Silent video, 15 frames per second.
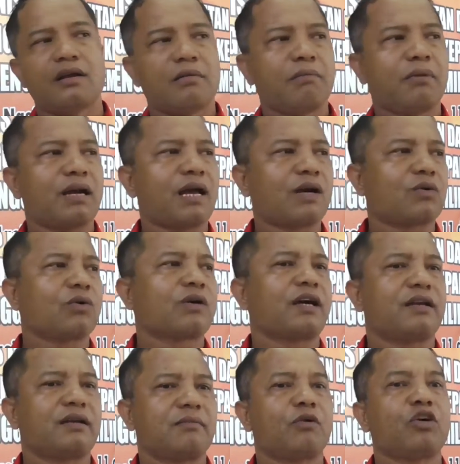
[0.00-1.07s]

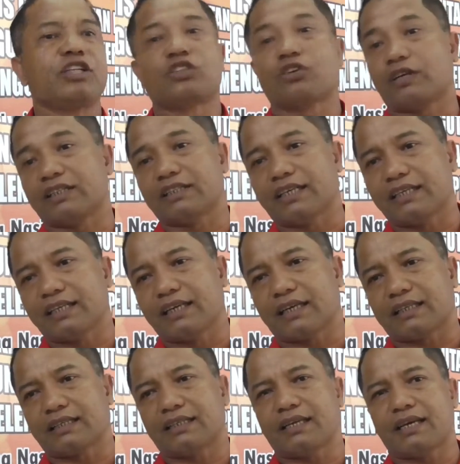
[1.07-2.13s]
melakukan monitoringnya ini
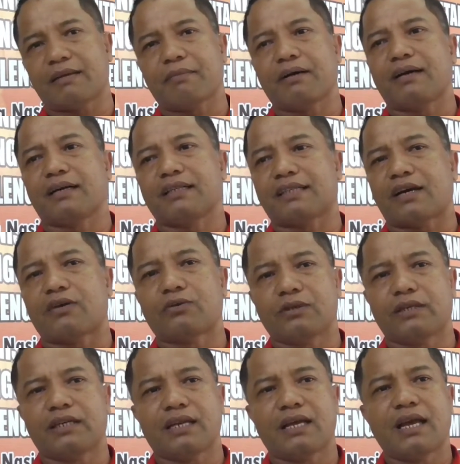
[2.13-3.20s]
artinya
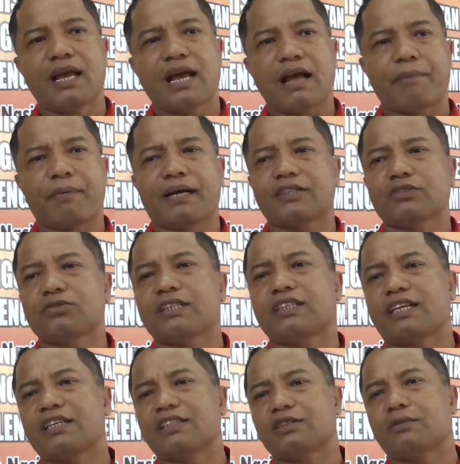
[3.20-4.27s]
mengetahui apakah sudah
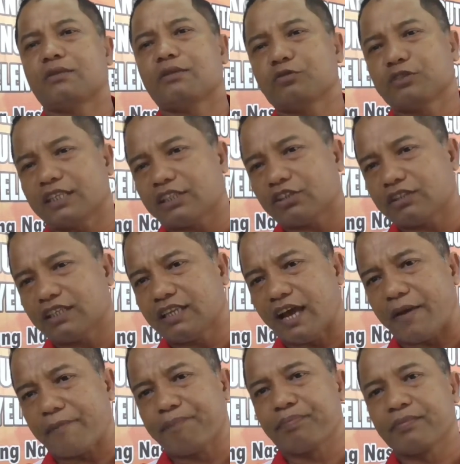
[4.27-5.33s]
terdistribusi atau
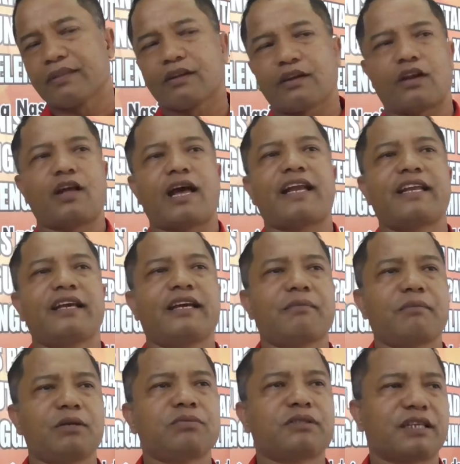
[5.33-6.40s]
tidak kalau ada
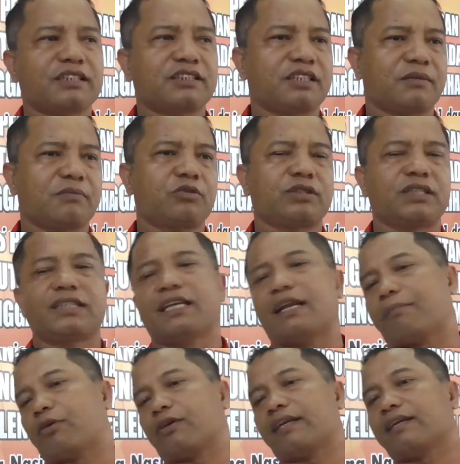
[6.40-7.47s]
yang belum terdistribusi
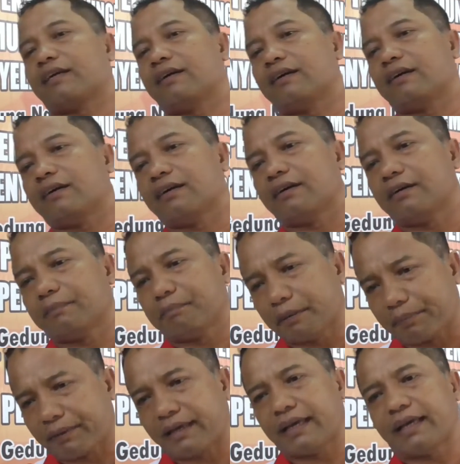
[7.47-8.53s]
dilaporkan ke
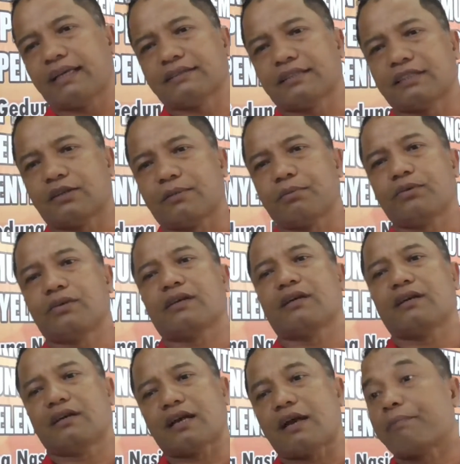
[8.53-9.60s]
PPS ataupun
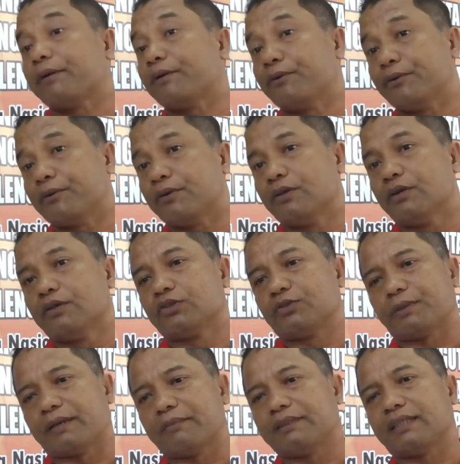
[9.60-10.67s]
ke KPU
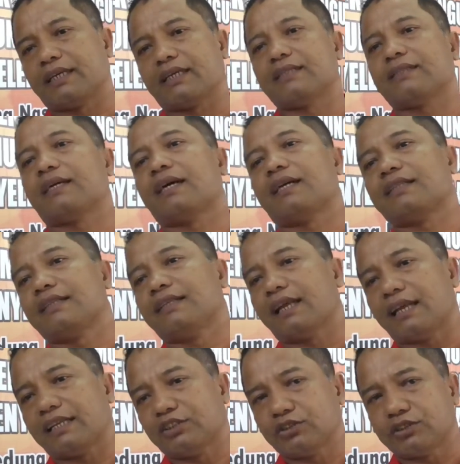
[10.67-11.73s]
supaya bisa kita
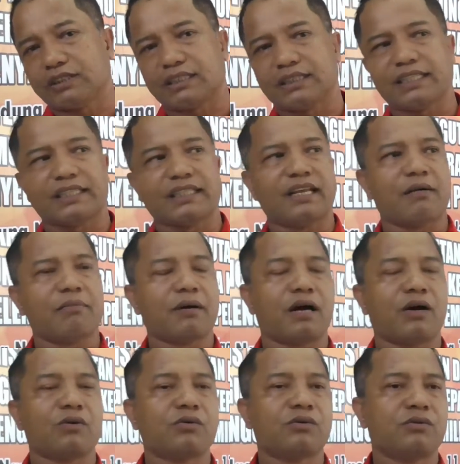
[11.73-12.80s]
tindak lanjuti kita tidak mau